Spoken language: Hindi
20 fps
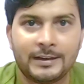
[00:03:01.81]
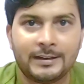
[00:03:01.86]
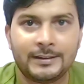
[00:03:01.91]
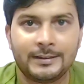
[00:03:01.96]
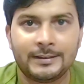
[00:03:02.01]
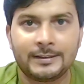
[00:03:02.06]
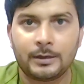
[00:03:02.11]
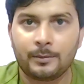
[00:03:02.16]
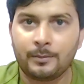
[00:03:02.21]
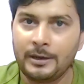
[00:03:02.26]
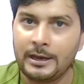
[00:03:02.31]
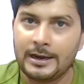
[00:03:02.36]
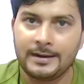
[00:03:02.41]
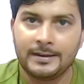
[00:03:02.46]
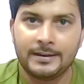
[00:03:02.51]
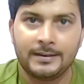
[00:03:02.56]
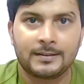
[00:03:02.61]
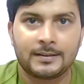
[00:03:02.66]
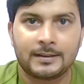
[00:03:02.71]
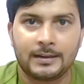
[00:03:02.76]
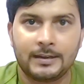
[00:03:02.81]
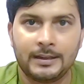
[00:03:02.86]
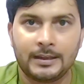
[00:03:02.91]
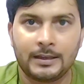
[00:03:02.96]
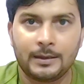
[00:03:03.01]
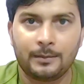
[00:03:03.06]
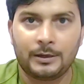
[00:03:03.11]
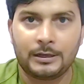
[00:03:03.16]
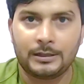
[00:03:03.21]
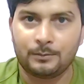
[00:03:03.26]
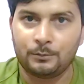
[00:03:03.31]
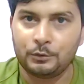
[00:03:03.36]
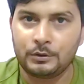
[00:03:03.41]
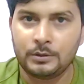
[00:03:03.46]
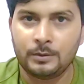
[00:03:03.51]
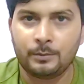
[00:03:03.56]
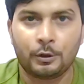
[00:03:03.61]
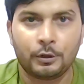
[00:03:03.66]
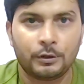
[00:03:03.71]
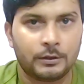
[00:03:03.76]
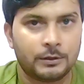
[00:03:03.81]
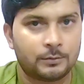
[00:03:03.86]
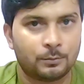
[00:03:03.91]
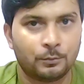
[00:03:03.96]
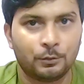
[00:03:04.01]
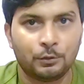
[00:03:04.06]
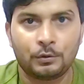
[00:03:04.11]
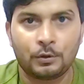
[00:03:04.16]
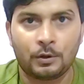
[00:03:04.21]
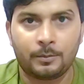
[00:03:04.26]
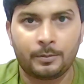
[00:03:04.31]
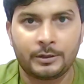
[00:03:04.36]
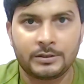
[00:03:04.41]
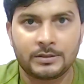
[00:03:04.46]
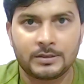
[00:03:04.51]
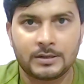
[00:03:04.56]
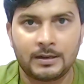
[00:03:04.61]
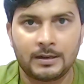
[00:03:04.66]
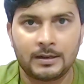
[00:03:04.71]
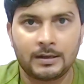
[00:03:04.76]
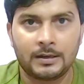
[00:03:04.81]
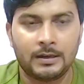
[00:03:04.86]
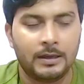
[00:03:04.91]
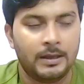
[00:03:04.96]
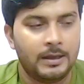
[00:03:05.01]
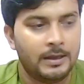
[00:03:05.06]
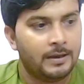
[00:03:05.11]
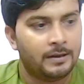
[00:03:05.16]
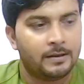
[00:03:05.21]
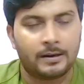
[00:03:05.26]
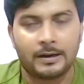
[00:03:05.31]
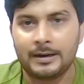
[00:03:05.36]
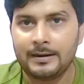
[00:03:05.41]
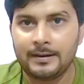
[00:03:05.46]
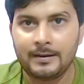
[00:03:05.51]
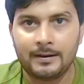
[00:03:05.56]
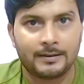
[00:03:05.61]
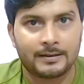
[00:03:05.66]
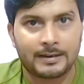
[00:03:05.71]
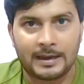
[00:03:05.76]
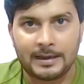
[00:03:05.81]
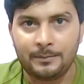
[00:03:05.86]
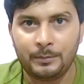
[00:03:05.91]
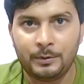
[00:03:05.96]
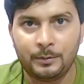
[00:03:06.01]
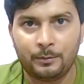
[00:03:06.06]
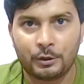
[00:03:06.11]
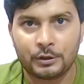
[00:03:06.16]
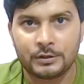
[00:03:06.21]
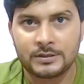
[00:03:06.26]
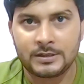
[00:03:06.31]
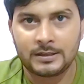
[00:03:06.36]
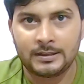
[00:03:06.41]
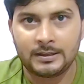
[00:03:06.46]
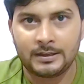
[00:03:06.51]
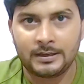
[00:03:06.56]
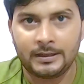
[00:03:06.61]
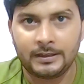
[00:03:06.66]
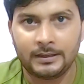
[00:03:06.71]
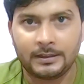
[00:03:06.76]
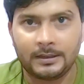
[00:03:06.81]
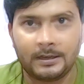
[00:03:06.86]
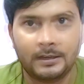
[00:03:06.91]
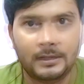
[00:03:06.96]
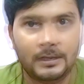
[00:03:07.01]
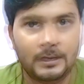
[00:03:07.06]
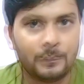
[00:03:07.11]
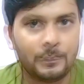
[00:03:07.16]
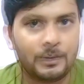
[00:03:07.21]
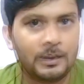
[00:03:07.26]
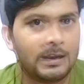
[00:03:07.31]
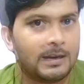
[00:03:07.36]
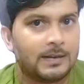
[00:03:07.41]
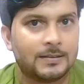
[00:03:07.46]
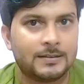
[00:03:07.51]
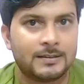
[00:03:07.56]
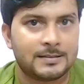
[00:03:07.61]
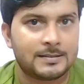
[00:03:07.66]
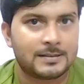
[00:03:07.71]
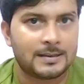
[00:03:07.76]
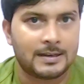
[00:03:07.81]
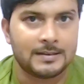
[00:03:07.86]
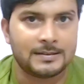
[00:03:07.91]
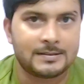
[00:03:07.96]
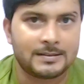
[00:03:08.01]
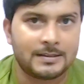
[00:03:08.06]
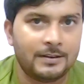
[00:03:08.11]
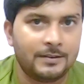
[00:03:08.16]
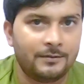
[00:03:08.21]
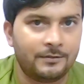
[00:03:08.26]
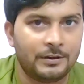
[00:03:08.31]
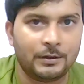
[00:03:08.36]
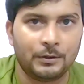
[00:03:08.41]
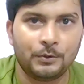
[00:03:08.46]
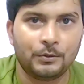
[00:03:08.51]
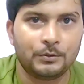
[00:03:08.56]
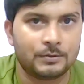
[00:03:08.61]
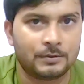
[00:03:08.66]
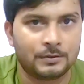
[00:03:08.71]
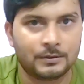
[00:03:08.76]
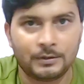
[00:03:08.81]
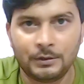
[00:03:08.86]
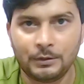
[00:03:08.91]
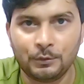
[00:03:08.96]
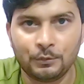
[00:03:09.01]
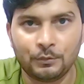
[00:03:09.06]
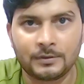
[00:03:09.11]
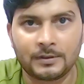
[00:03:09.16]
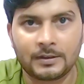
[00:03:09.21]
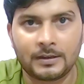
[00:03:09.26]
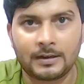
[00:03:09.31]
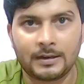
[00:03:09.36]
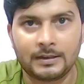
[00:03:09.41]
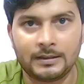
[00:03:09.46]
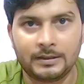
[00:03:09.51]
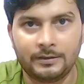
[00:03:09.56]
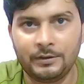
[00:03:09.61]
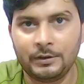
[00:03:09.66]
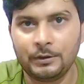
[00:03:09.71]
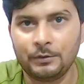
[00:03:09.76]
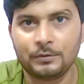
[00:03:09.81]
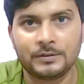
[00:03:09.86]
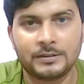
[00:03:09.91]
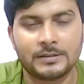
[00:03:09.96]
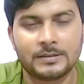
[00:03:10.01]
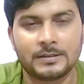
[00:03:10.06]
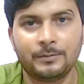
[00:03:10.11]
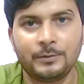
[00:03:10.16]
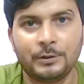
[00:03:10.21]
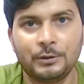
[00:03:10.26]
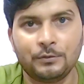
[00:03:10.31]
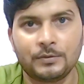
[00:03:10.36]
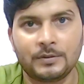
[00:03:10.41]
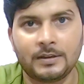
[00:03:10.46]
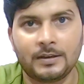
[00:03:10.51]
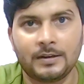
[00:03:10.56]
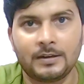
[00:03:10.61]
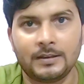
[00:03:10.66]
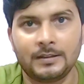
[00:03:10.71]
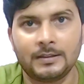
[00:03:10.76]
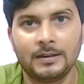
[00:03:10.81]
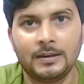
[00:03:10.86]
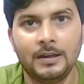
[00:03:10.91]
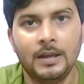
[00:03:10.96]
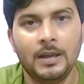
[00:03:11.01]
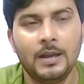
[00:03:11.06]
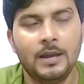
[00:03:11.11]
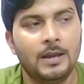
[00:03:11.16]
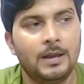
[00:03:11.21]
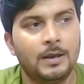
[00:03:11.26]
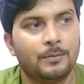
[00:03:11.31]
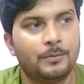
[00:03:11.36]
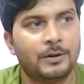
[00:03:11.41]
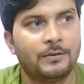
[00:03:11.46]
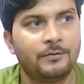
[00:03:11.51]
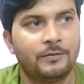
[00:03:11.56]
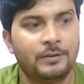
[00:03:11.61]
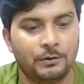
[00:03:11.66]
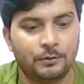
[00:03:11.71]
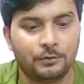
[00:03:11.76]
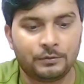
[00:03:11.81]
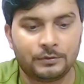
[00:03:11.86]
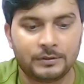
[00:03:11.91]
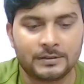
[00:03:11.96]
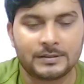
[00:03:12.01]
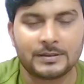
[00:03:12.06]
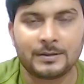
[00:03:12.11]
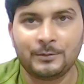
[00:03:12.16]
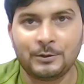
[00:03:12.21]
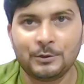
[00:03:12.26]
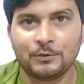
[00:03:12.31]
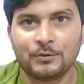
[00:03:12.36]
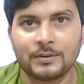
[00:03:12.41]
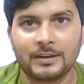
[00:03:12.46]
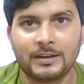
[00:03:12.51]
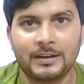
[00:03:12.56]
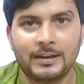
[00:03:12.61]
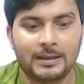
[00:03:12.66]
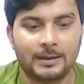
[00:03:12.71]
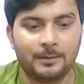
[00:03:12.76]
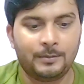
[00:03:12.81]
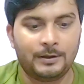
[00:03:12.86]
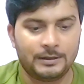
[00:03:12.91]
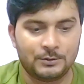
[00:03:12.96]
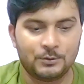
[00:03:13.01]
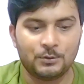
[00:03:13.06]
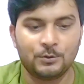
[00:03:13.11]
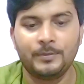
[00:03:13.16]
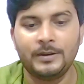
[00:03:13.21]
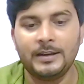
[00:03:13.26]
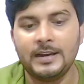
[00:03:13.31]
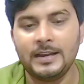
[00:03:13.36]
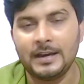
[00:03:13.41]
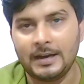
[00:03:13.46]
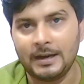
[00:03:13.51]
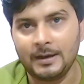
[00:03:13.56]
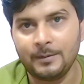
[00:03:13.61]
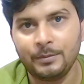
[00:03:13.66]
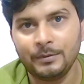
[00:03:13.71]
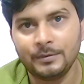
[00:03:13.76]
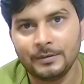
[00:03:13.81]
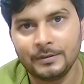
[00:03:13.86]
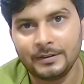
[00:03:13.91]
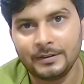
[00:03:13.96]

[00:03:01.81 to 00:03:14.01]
एडिटर में एडिट करने के बाद मुझे बहुत स्मूथ ऑपरेशन लगा रेंडरिंग टाइम भी बहुत ज़्यादा नहीं था मैं आठ दस साल से विंडोज़ यूज़ कर रहा था विंडोज़ सिस्टम यूज़ कर रहा था बट विंडोज़ सिस्टम यूज़ करने के बाद जो मैंने अब